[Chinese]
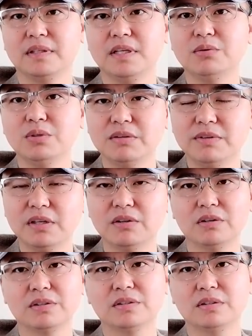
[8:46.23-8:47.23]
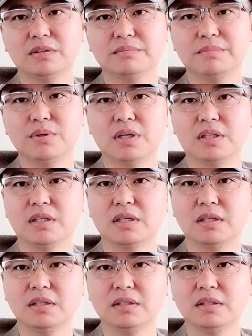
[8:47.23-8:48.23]
又因为俄罗斯不可能
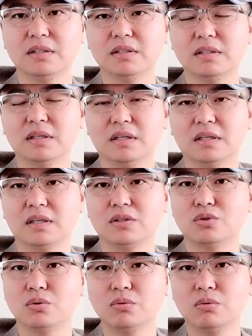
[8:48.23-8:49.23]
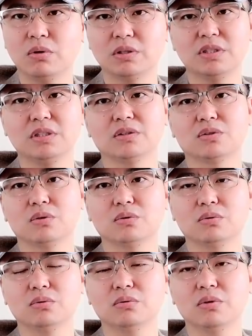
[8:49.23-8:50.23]
跟啊跟中国进行冲
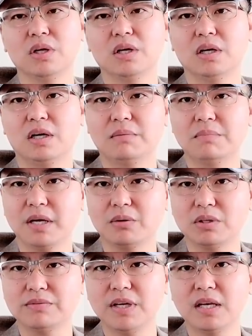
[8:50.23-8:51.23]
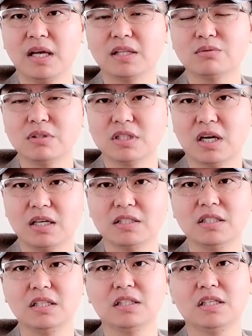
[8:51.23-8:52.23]
突，而美国未来最长
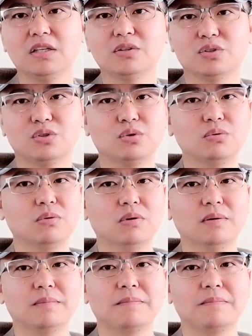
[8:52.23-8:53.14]
期的敌人又是中国。